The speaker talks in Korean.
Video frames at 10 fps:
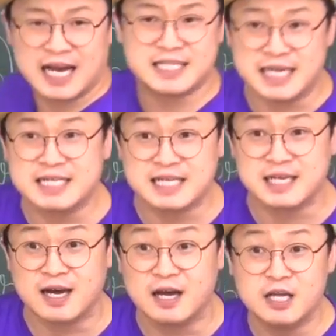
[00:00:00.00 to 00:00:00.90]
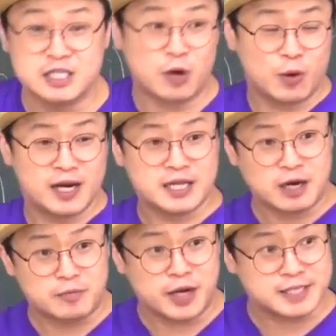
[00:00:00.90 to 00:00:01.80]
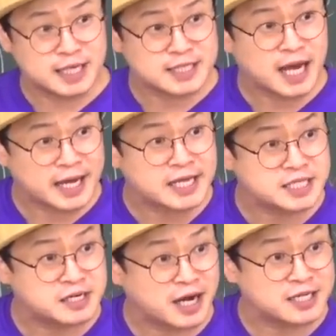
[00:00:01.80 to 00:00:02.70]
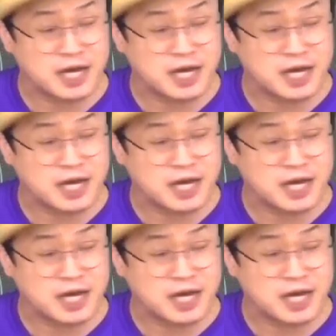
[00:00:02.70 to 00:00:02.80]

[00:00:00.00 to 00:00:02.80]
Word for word: 나가지 않았다잖아 자 원래대로 뭐야 생생 ing일 거